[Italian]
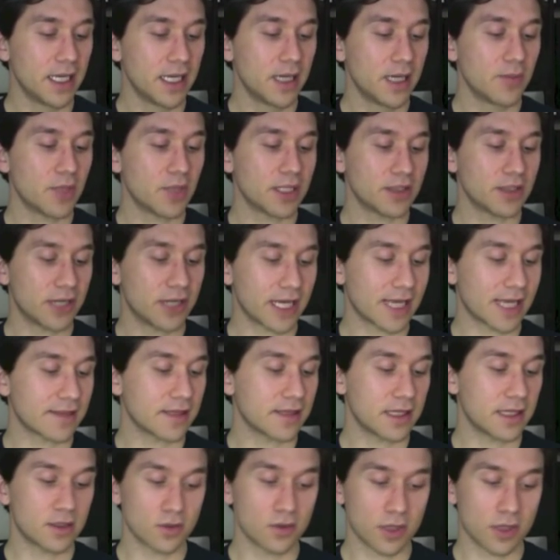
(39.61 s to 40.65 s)
poi altri ragazzi
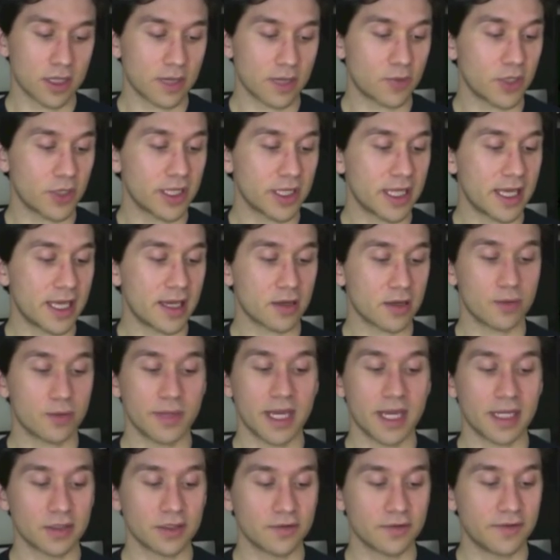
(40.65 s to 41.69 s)
hanno detto che è una buona idea come
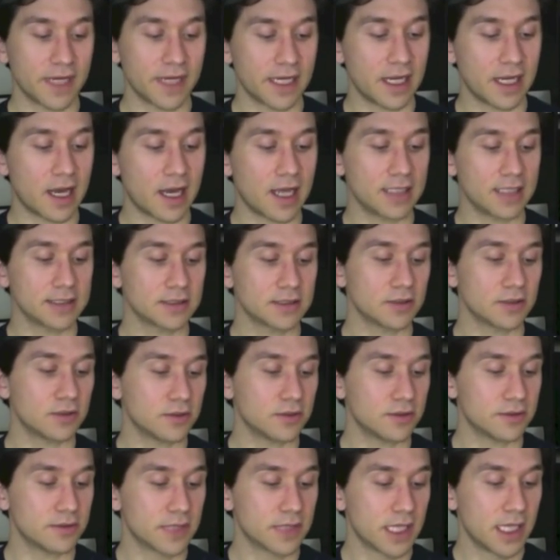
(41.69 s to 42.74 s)
Aldo Vailant o